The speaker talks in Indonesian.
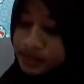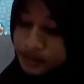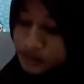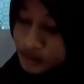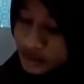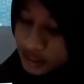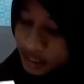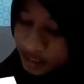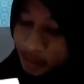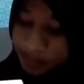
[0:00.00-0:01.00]
Sudut
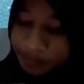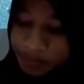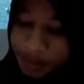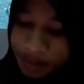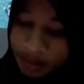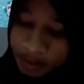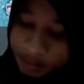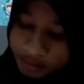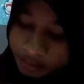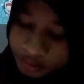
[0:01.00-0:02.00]
C ini
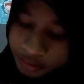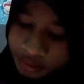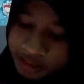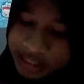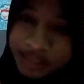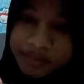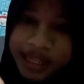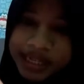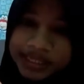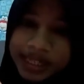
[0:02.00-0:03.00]
untuk sisi
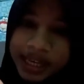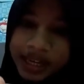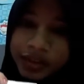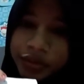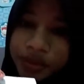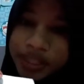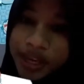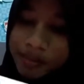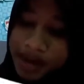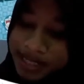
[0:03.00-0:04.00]
miringnya yaitu
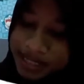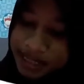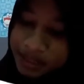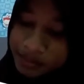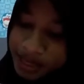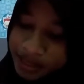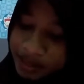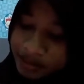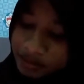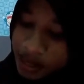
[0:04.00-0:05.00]
13 cm
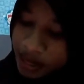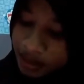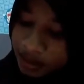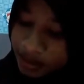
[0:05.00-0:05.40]
sudah